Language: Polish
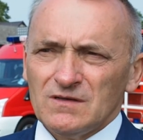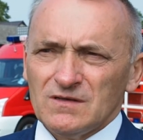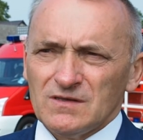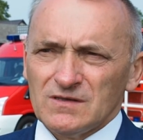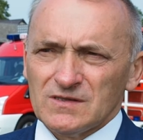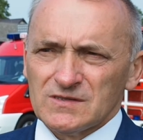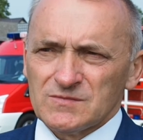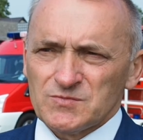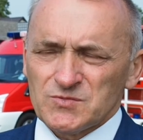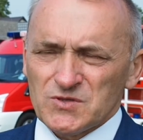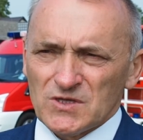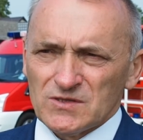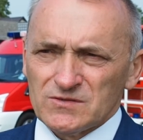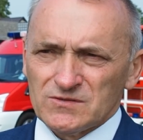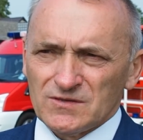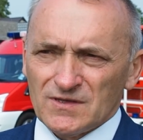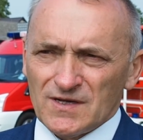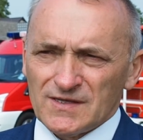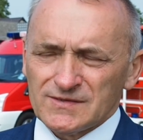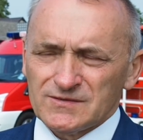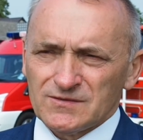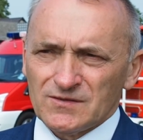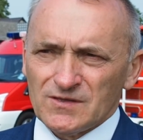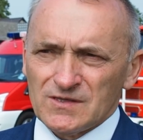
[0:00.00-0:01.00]
Y, sprzęt
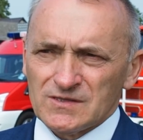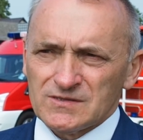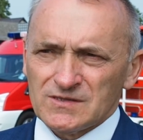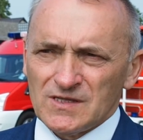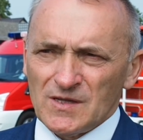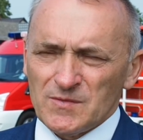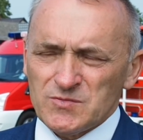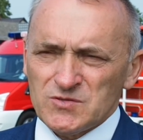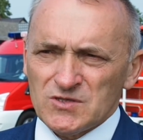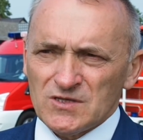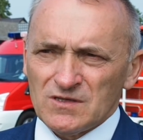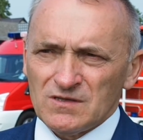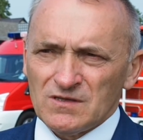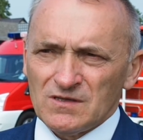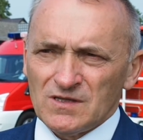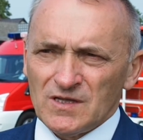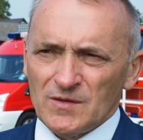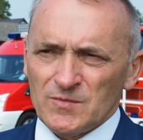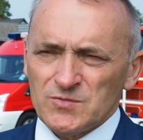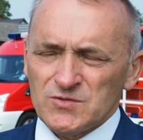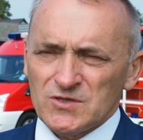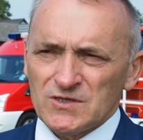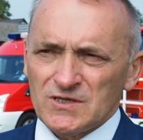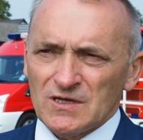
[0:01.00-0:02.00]
coraz to jest lepszej,
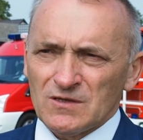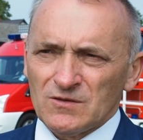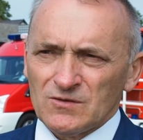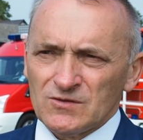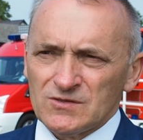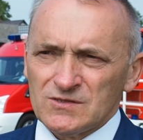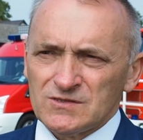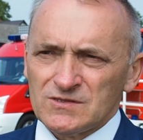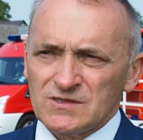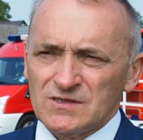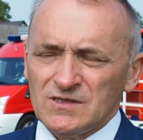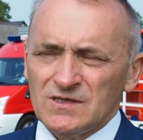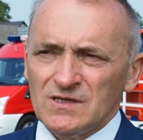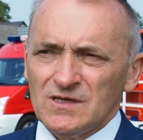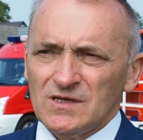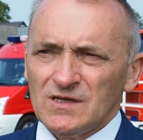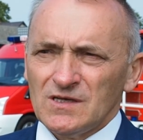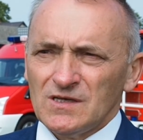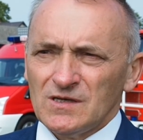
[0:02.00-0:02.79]
lepszej jakości,